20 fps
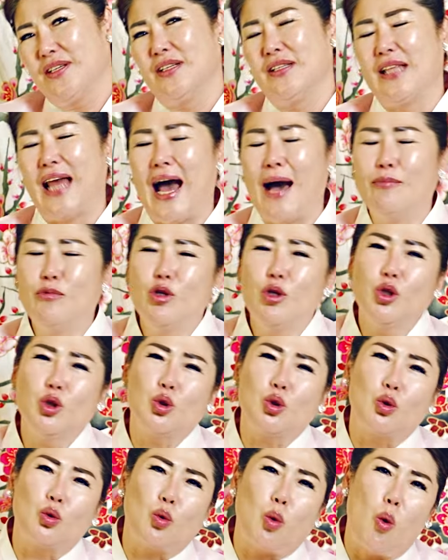남을
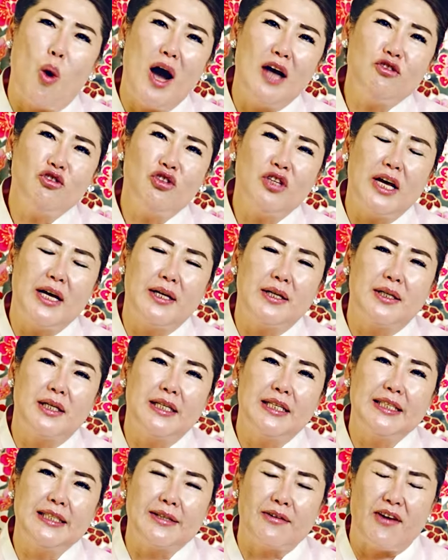도와준다는
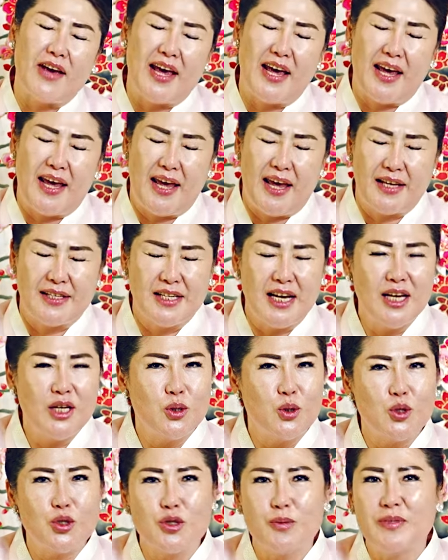거는 굉장히
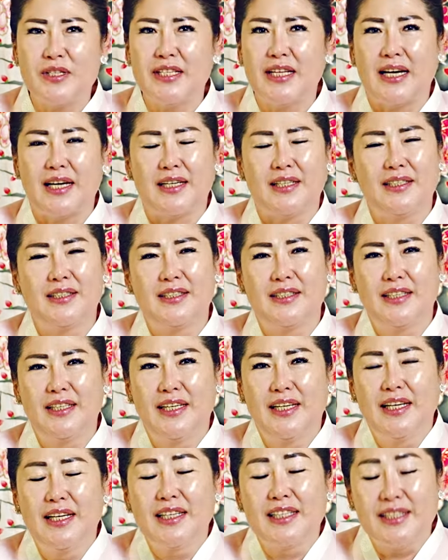좋습니다.
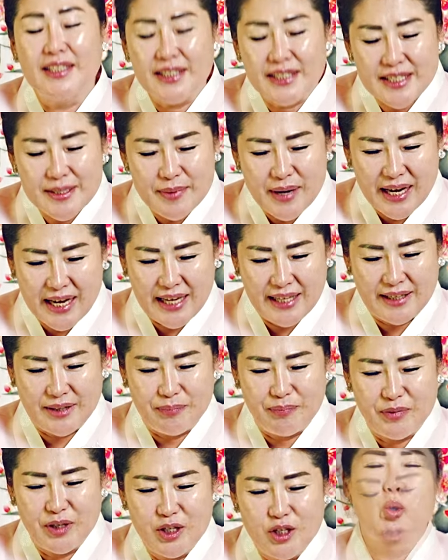
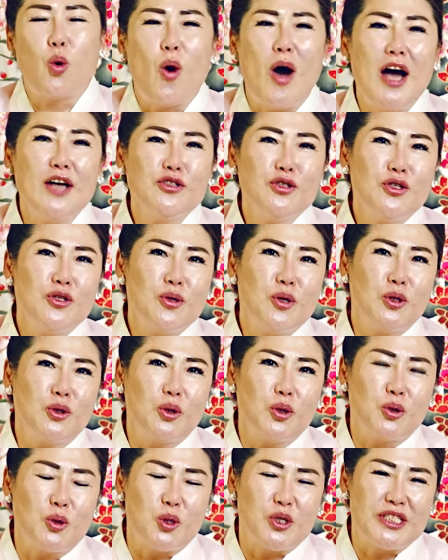그렇지만 도와주는
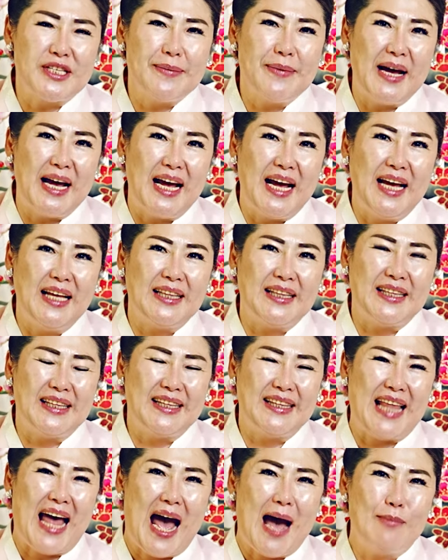것도 좋지만
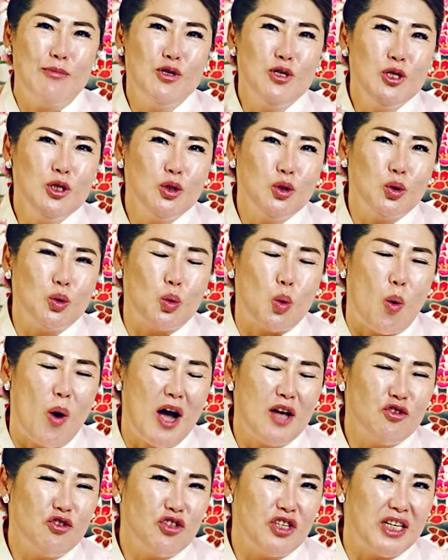남을
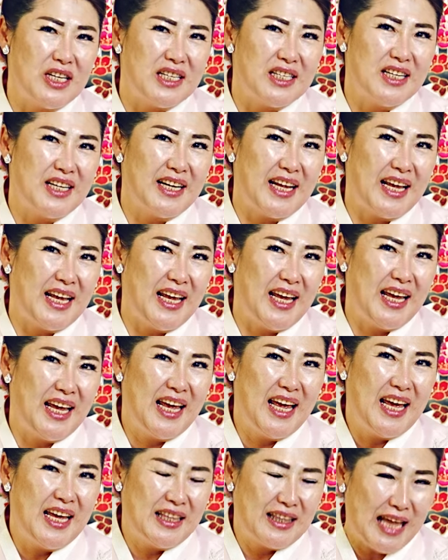도와주기 이전에
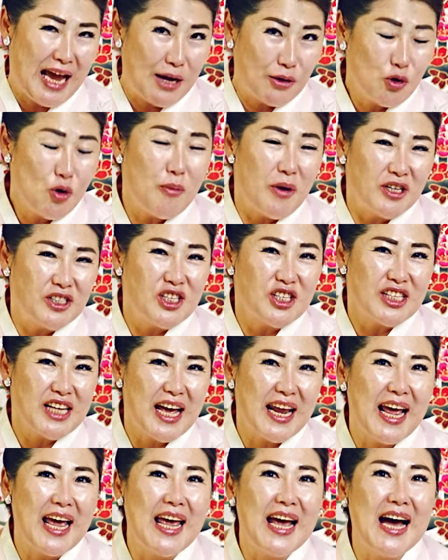나도 먼저
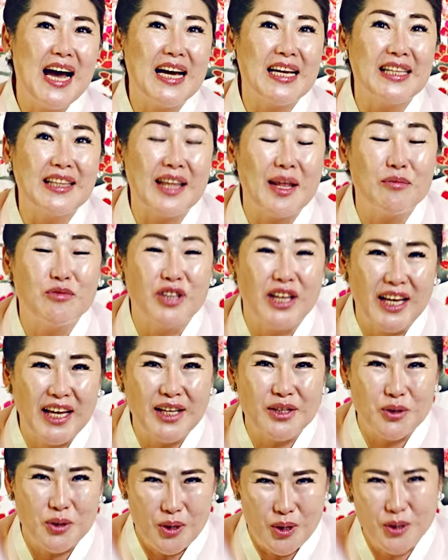살아야 하기
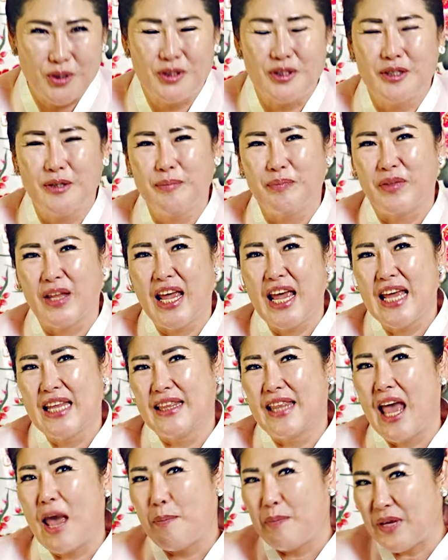때문에 조금
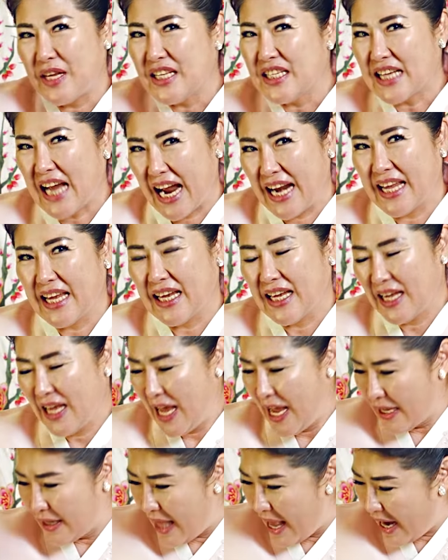내 빈 자리,
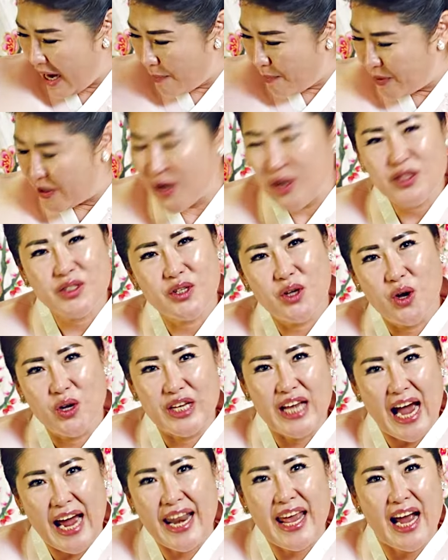내가 비었어,
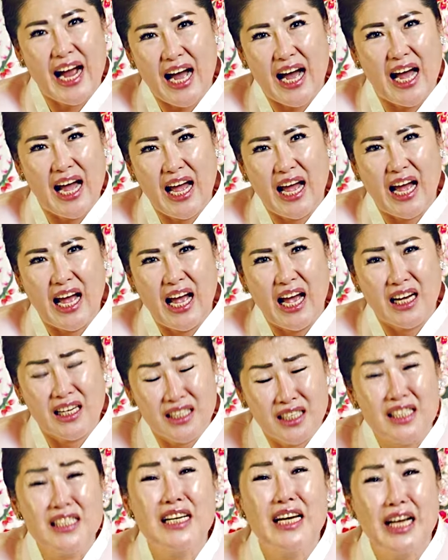이 아내가.
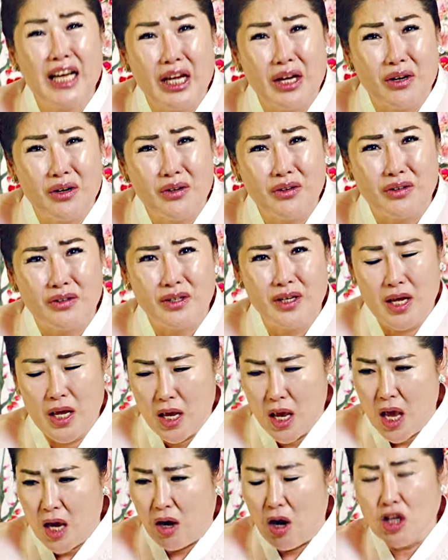그러잖아요.
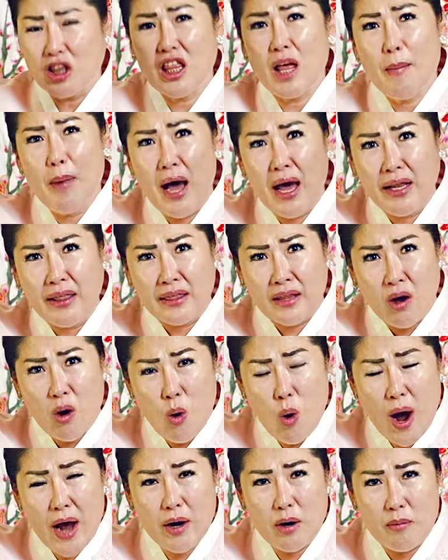겉에만
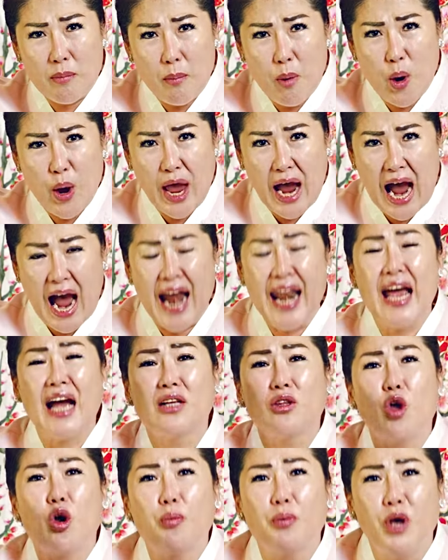호화로운 뭐해.
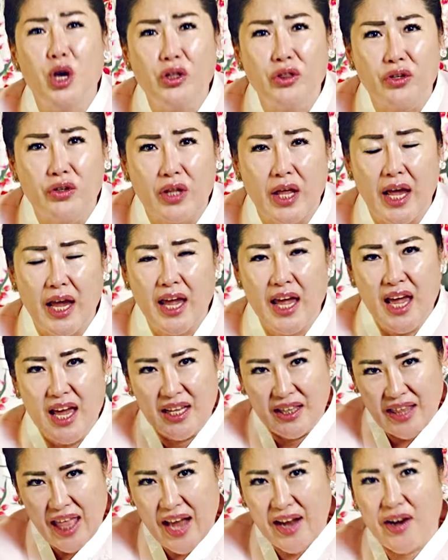아내가 텅 비었는데
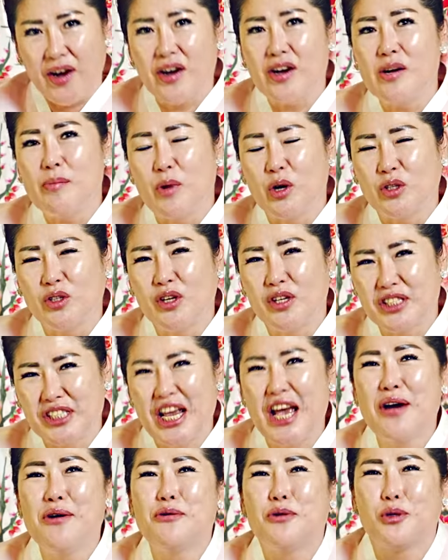내 거를 먼저
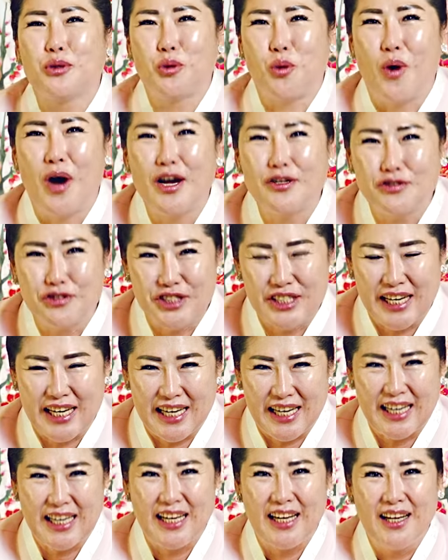채우고
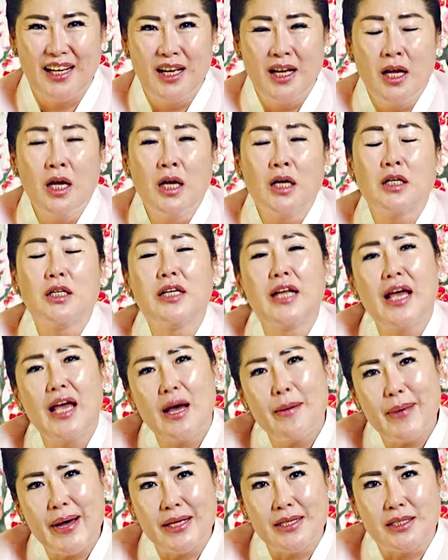도와주자.
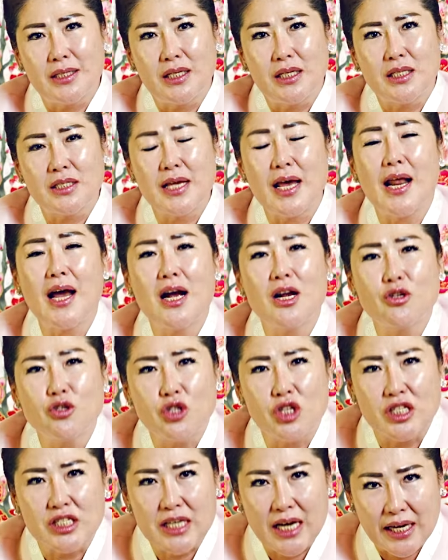그래야만이 살아갈
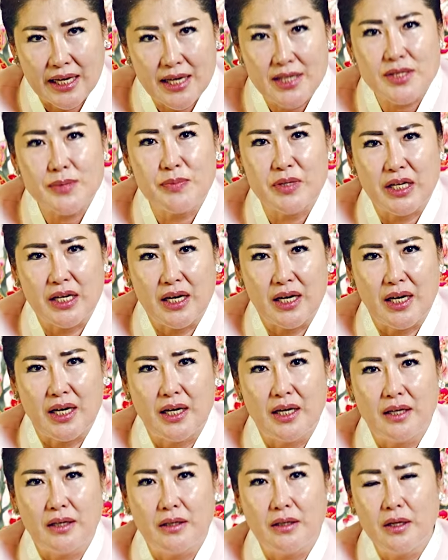수 있지
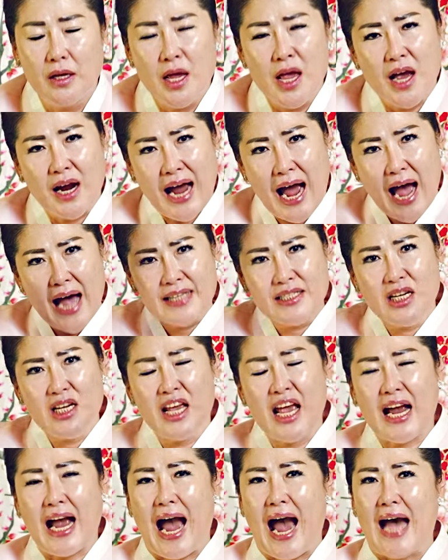않겠습니까?
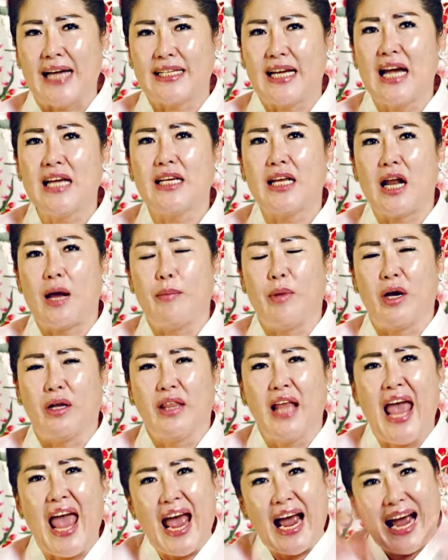가정의 가장이라면
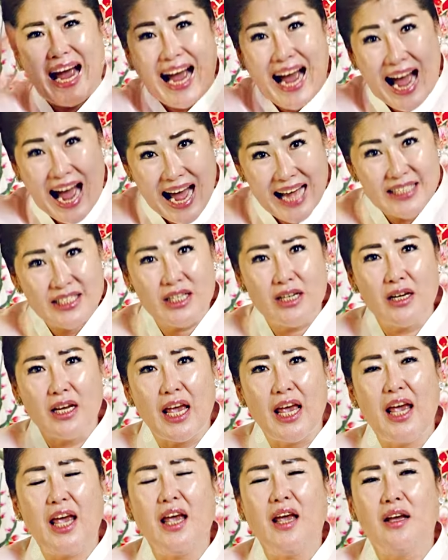
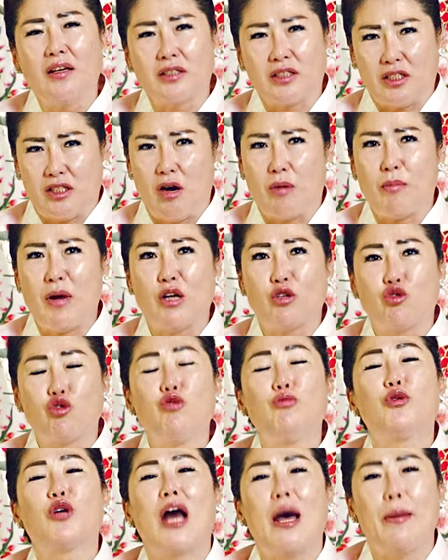가정의 정말
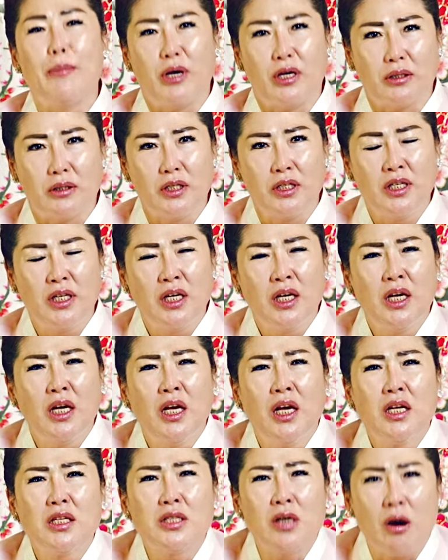주부라면
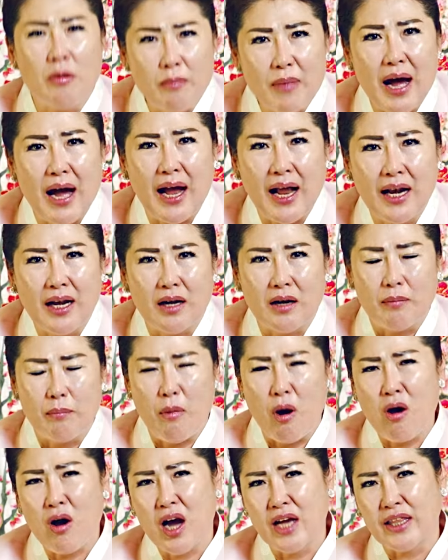정말
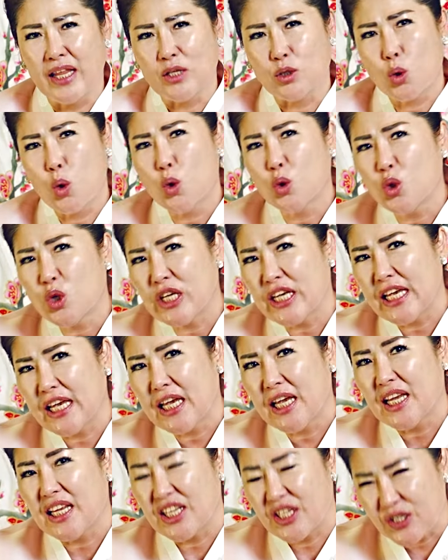뭔가 내
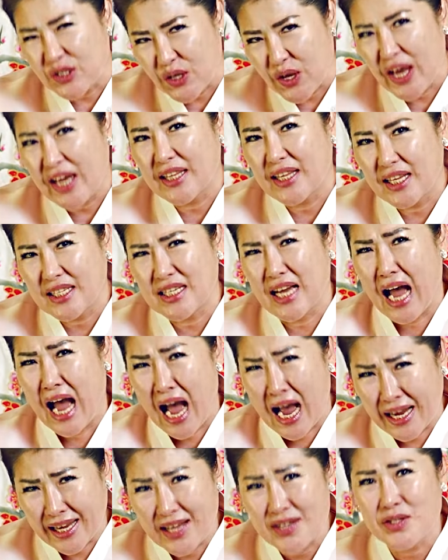소득이 있어야 되지
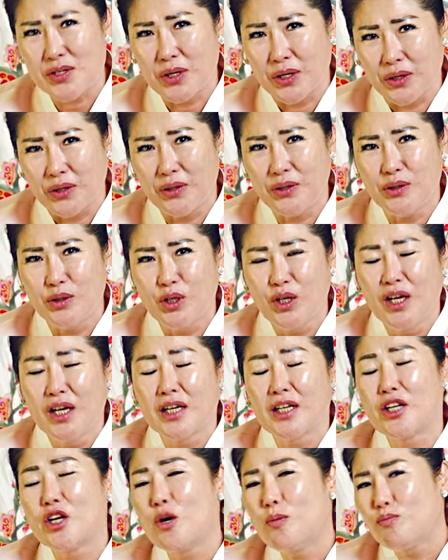않겠어요?
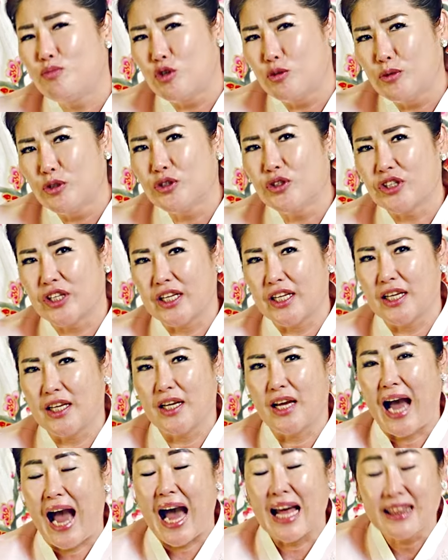그런
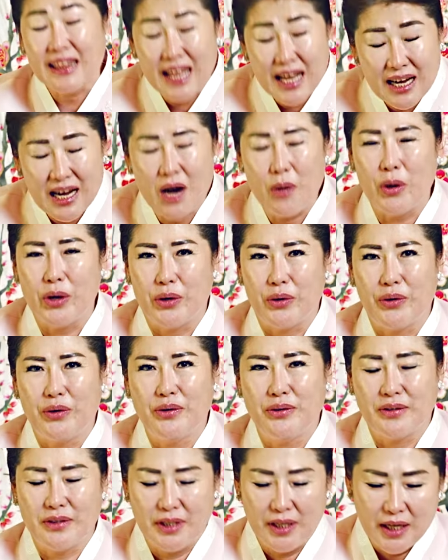부분들이
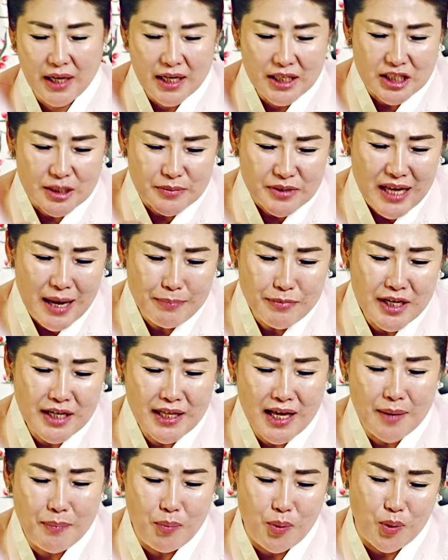안타까워요. 지금
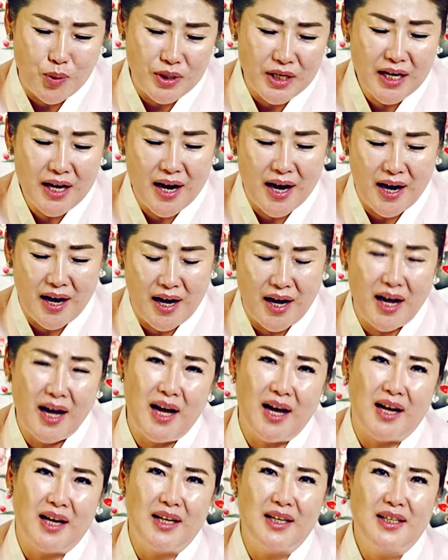삼재다
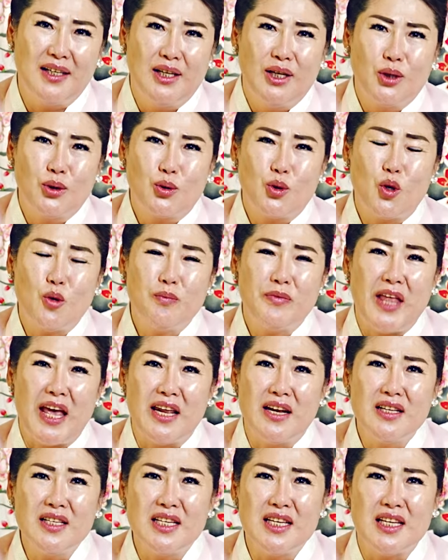보니까 좀
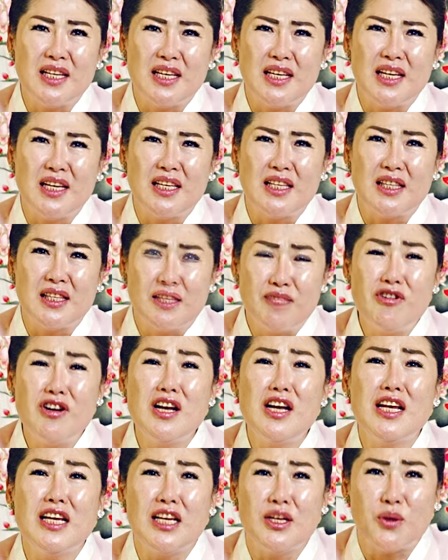되는 일이
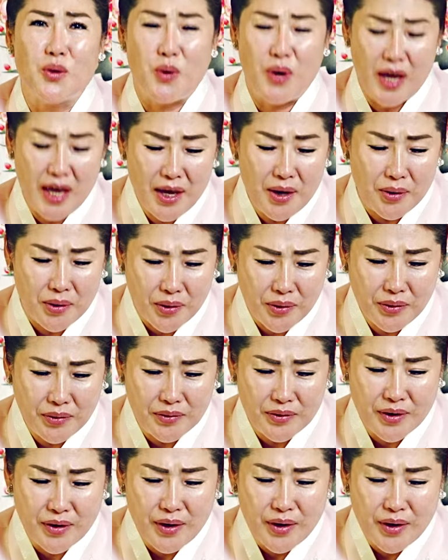풀리기도 해요.